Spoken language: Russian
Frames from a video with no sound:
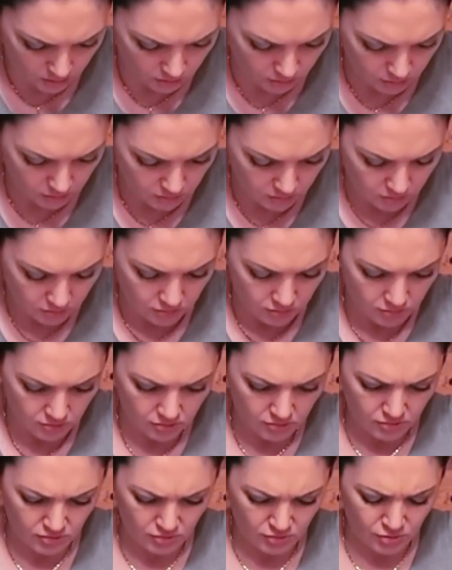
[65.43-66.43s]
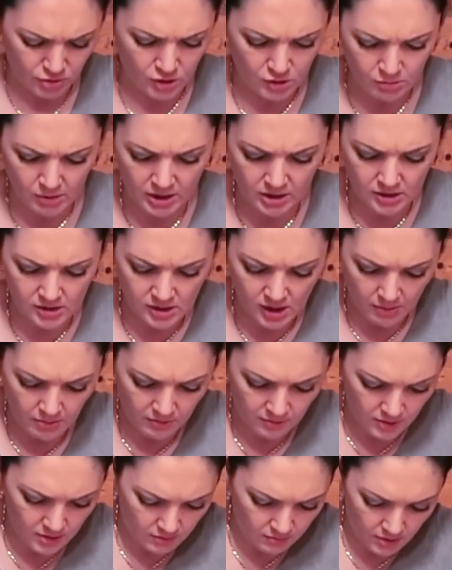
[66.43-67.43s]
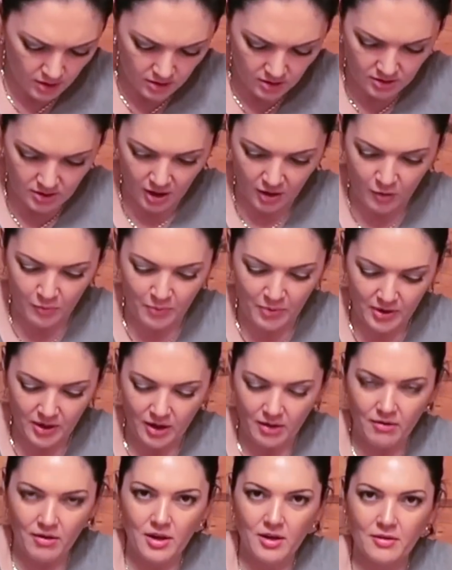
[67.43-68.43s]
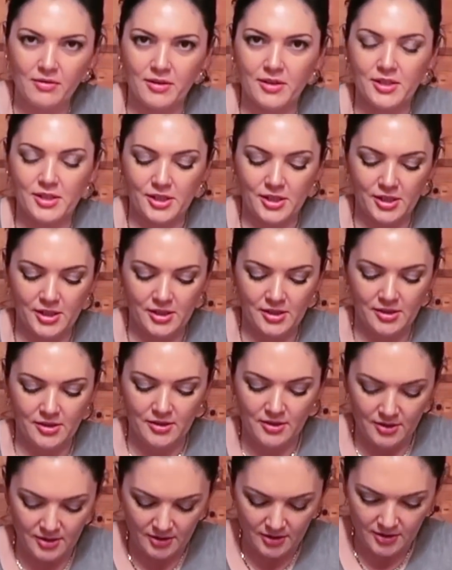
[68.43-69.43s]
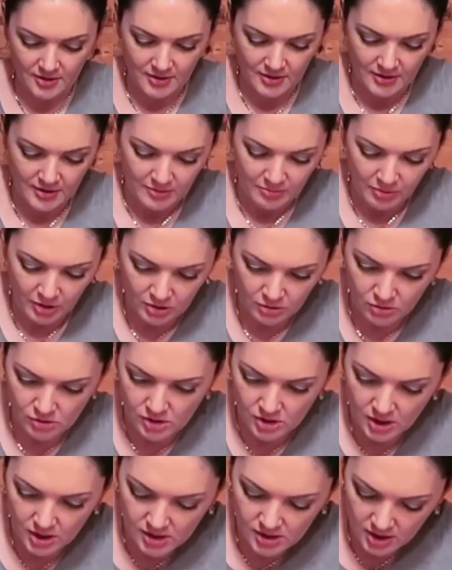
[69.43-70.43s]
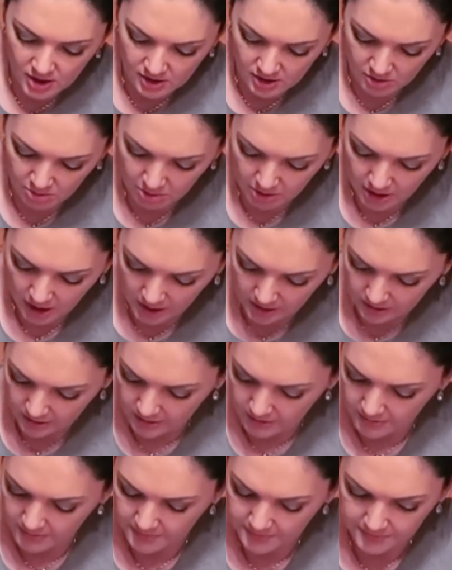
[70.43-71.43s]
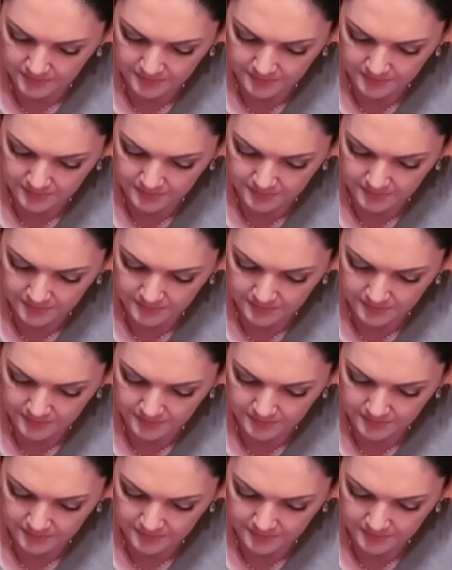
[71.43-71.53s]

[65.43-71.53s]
Ну, в общем, они сами виноваты. Так упаковали вообще. Придется разрезать бланк.